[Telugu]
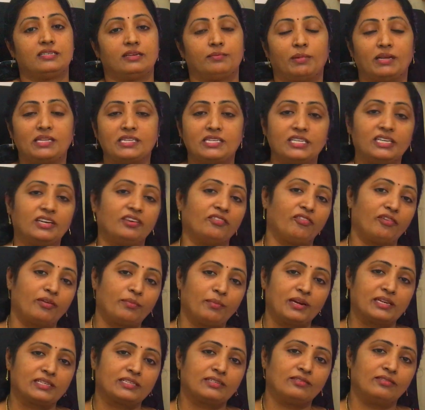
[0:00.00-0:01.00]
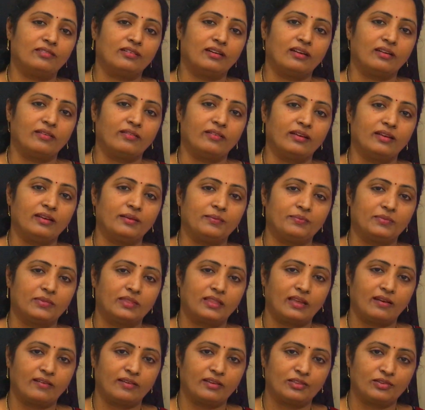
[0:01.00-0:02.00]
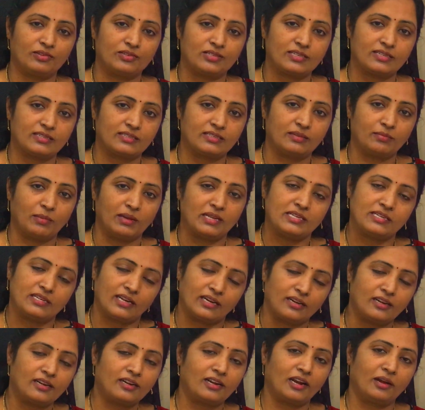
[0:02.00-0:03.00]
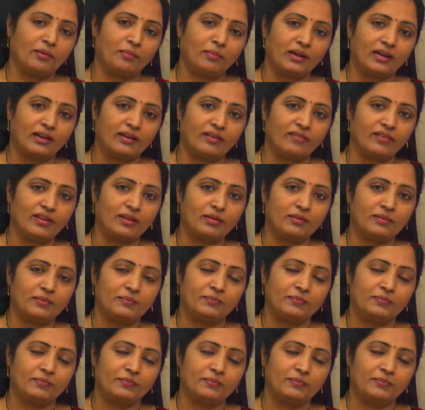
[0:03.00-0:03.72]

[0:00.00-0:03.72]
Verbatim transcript: మంచి ఇన్ఫర్మేషన్ ఉండేవి తర్వాత వచ్చేసి మంచి ఎంటర్టైన్మెంట్వి